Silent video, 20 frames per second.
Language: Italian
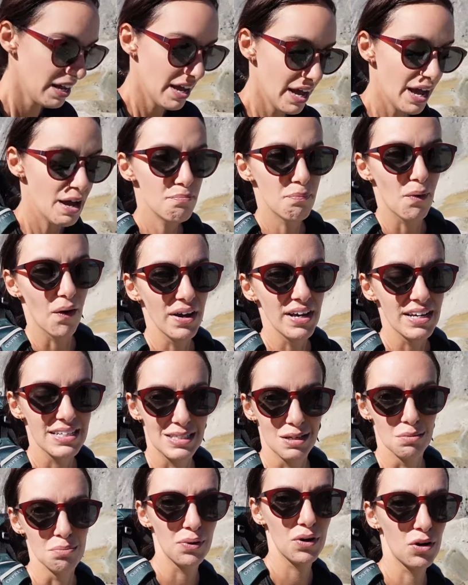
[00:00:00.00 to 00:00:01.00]
E poi è
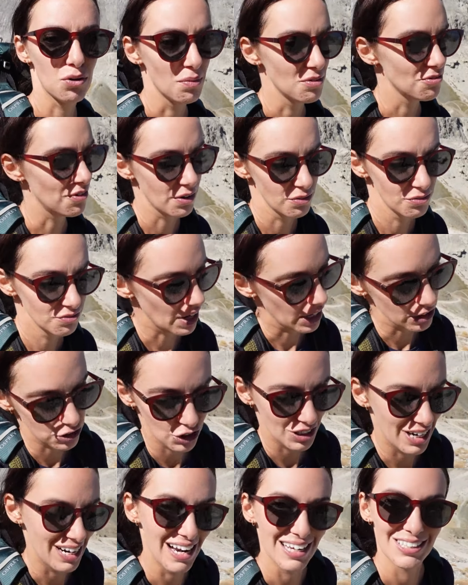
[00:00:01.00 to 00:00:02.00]
sempre come fare un
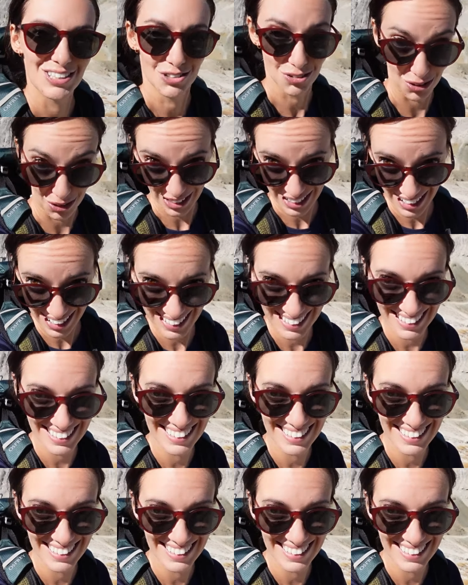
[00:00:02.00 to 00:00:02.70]
viaggio nella storia.